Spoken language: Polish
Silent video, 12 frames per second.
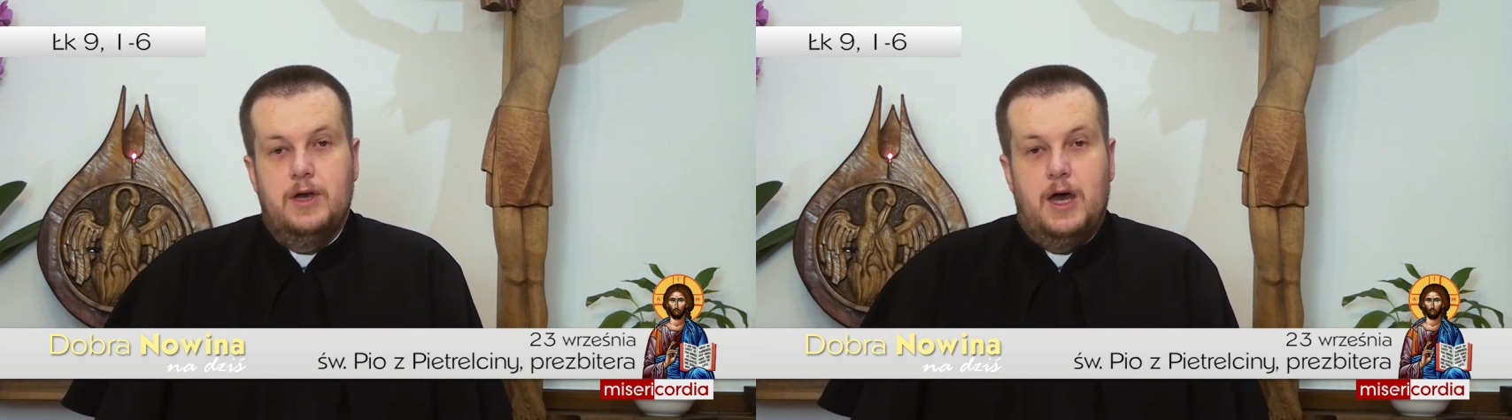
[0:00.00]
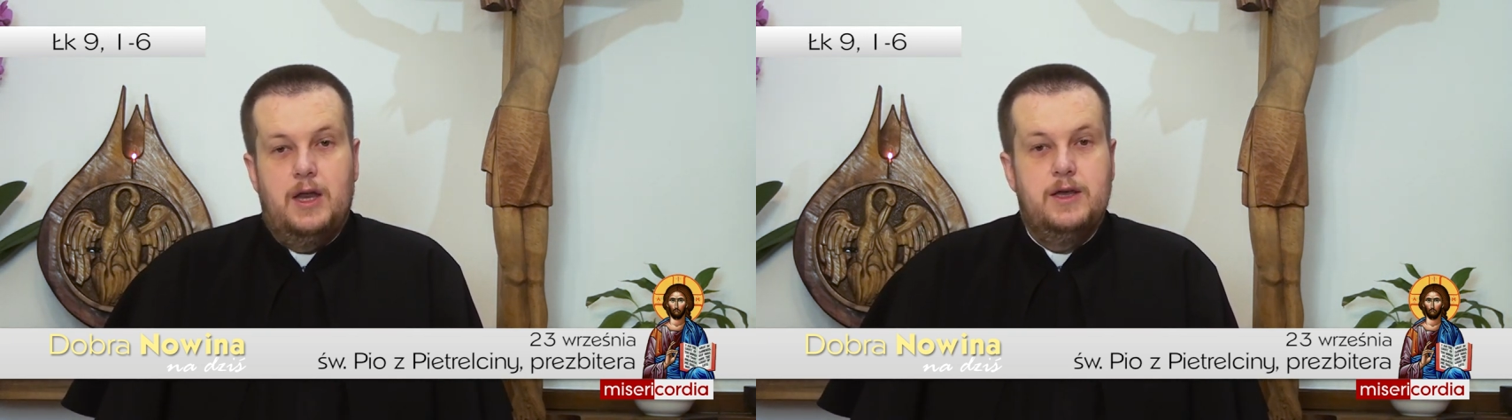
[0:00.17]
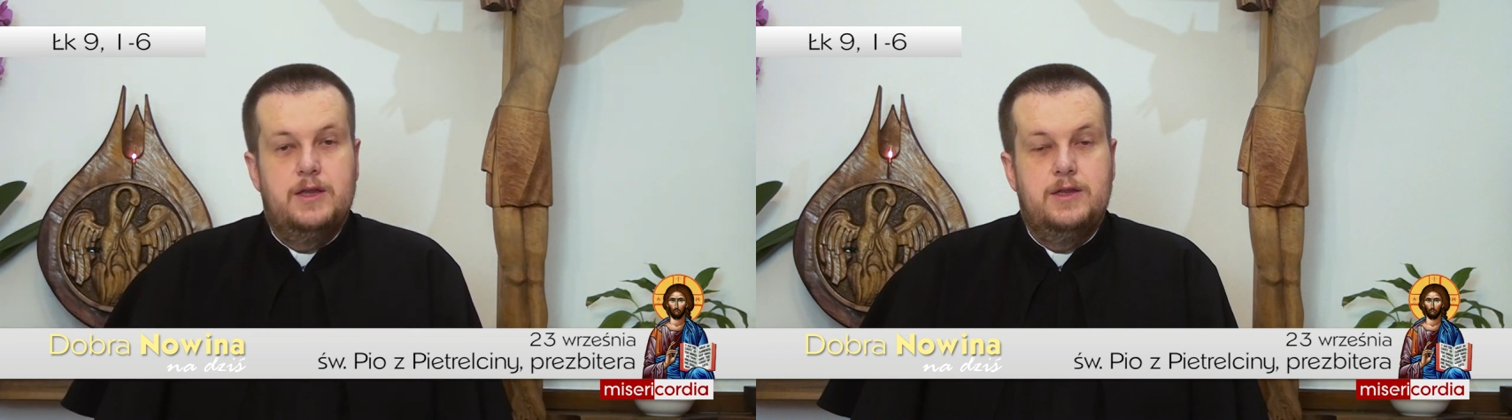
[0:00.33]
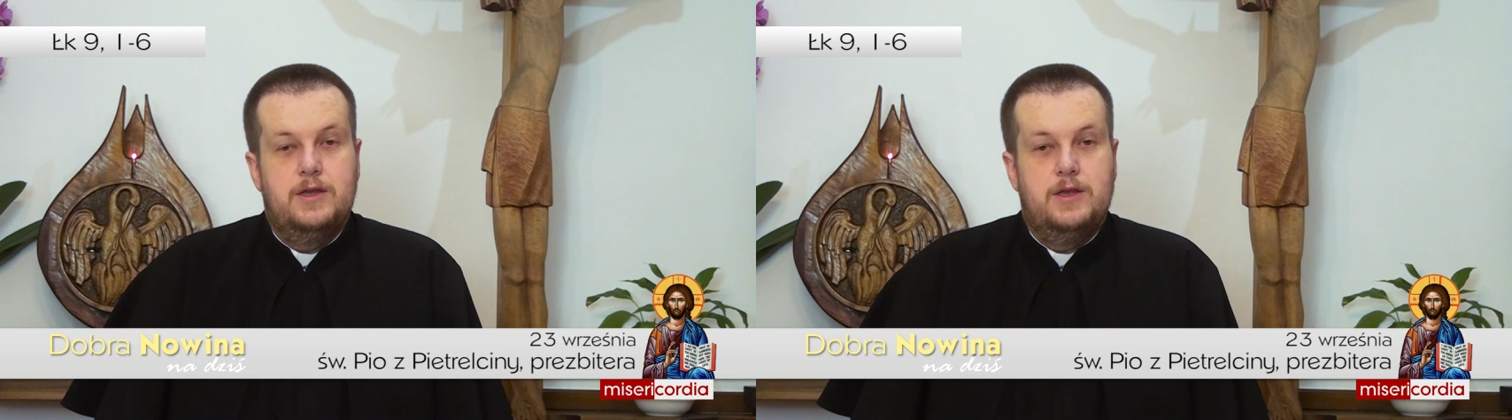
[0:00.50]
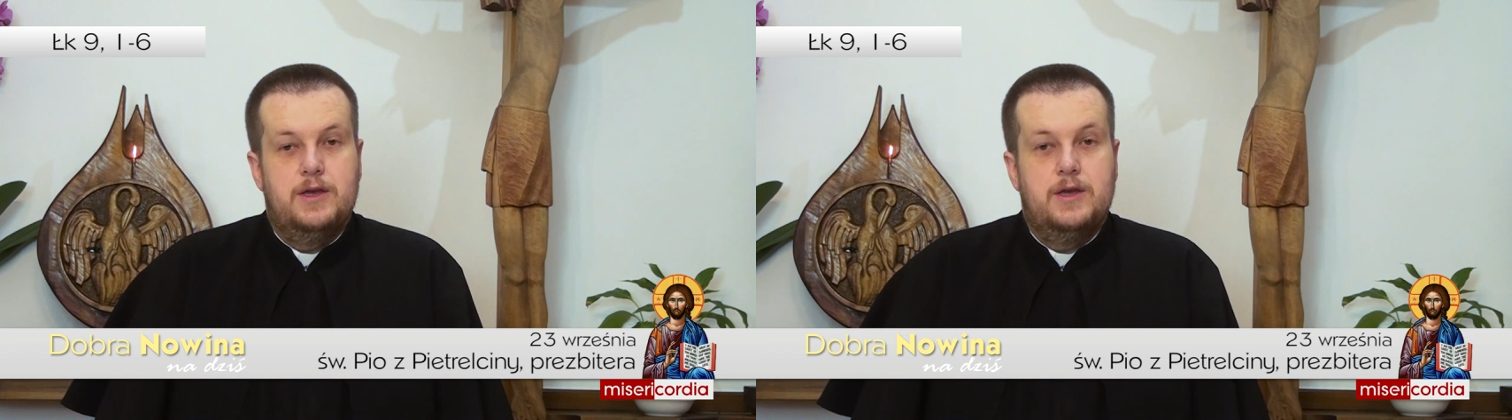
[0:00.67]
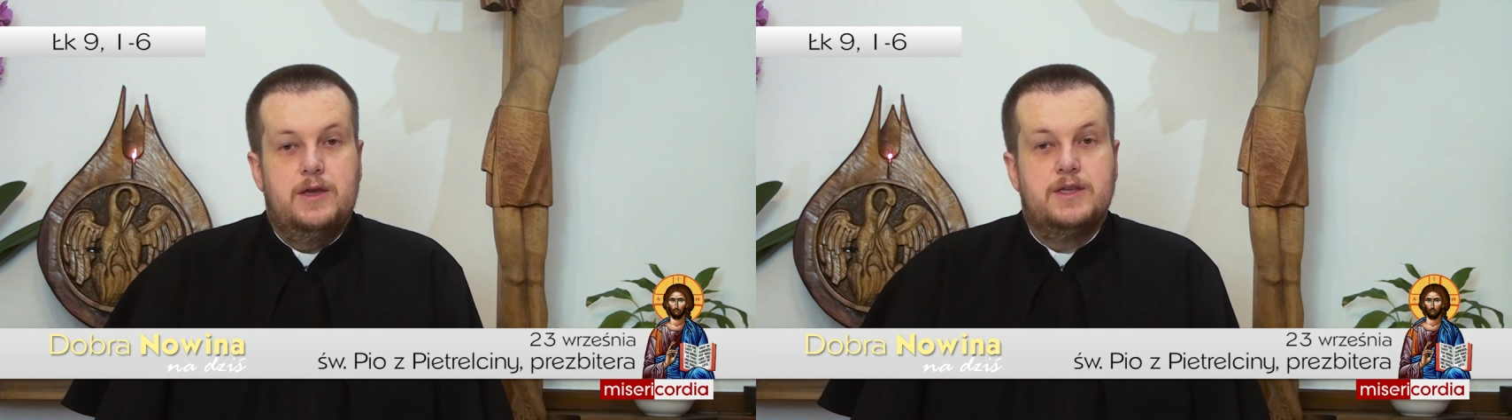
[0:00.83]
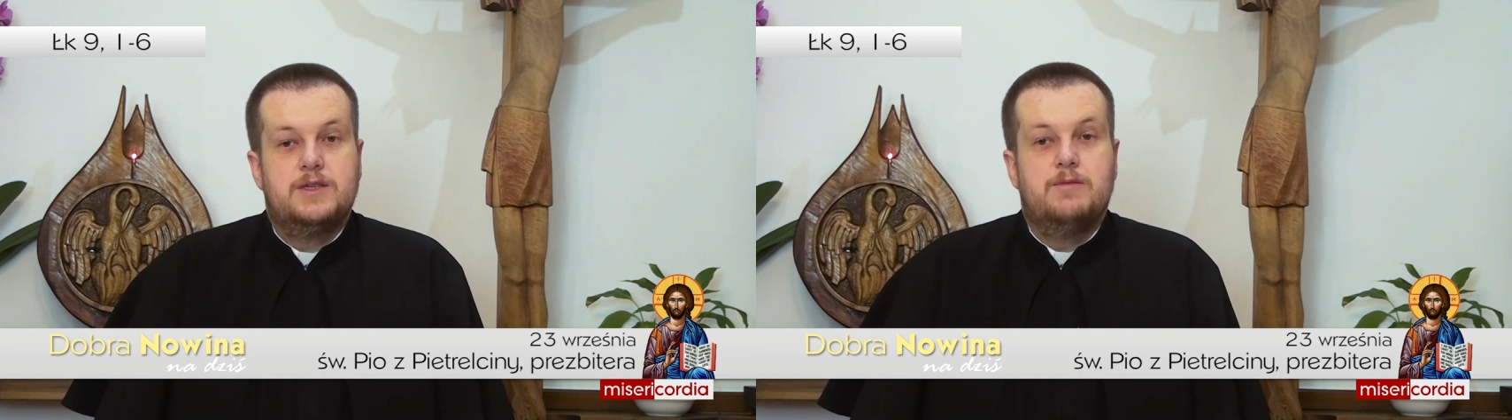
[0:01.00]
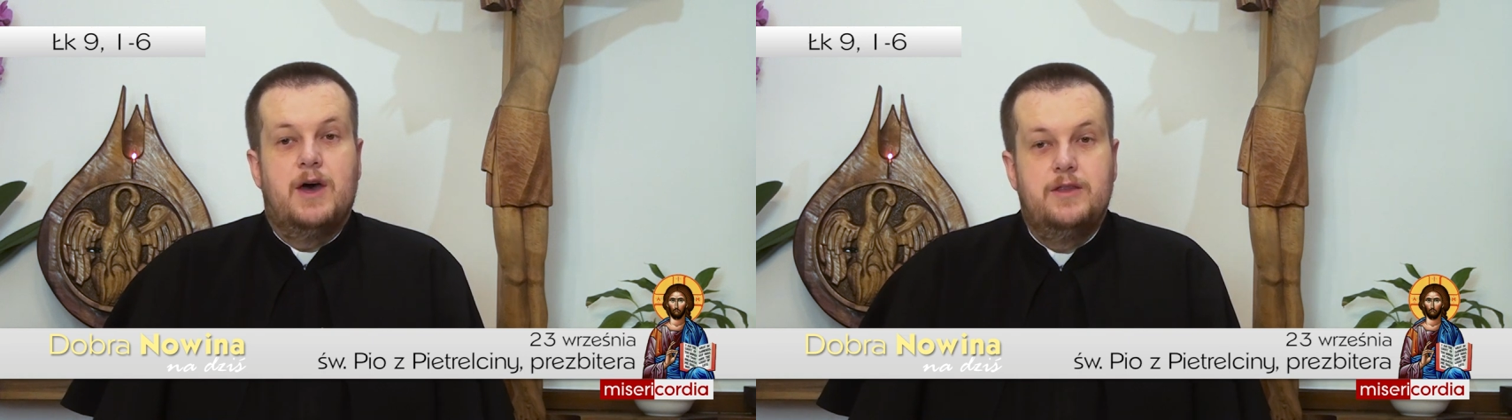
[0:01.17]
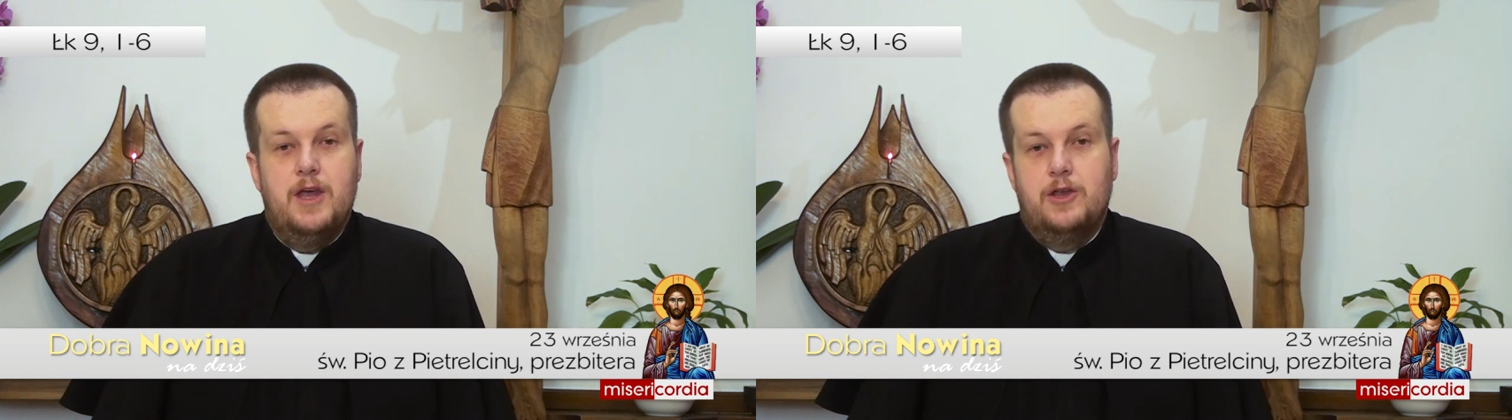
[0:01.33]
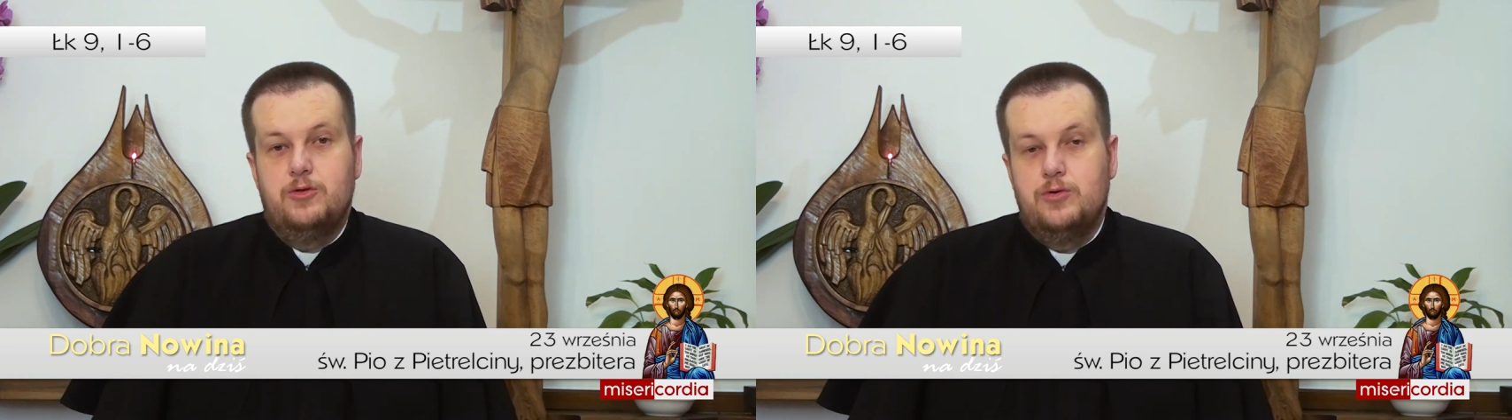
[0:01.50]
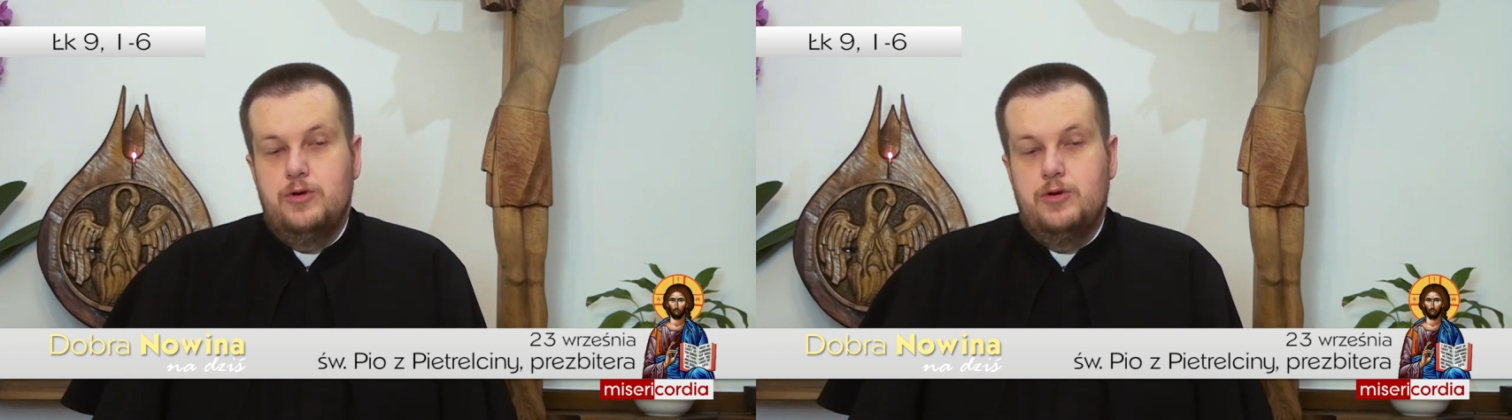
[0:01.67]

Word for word: ale jedynie z mandatu